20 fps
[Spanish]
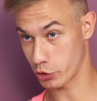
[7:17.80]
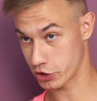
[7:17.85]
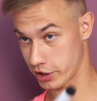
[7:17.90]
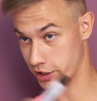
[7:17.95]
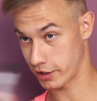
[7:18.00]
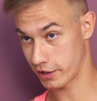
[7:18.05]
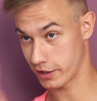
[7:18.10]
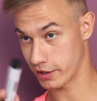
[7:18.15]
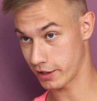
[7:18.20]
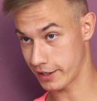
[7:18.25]

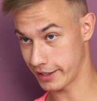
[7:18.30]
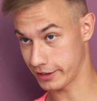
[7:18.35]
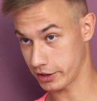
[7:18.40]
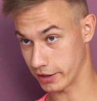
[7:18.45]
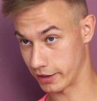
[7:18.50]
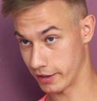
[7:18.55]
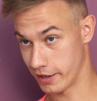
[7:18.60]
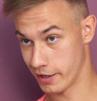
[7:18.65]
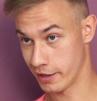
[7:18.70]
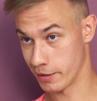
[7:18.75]
Por
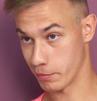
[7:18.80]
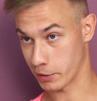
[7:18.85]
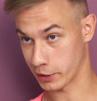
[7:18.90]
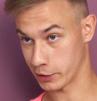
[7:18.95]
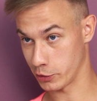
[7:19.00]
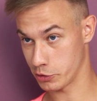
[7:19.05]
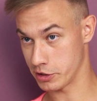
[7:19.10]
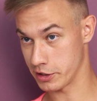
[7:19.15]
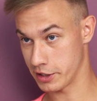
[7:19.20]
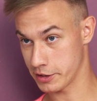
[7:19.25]
cierto, el
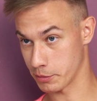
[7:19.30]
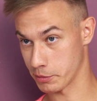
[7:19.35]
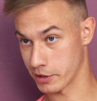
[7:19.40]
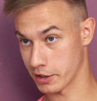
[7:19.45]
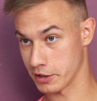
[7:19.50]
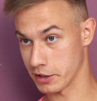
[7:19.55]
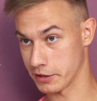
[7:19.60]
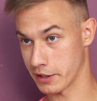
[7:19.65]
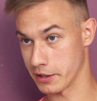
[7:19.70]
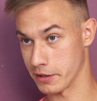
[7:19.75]
propietario
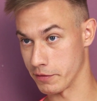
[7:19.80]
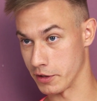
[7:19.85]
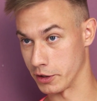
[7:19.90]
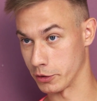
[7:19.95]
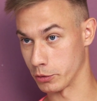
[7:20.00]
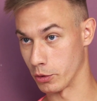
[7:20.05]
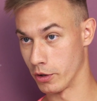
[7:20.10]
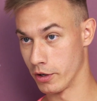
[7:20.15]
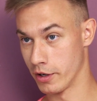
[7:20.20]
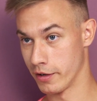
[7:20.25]
real de la
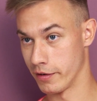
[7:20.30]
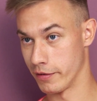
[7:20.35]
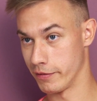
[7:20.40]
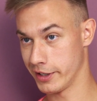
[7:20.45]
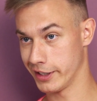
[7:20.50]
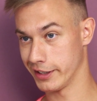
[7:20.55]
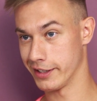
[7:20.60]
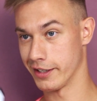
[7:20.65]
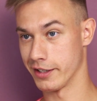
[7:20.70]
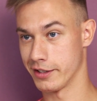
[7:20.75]
maleta no está
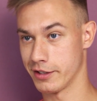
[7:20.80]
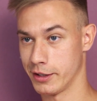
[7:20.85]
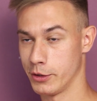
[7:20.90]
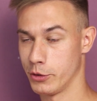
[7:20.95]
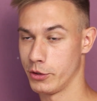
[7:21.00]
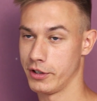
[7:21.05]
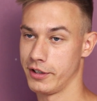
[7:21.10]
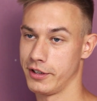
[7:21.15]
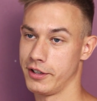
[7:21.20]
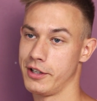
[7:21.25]
mucho
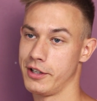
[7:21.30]
mejor.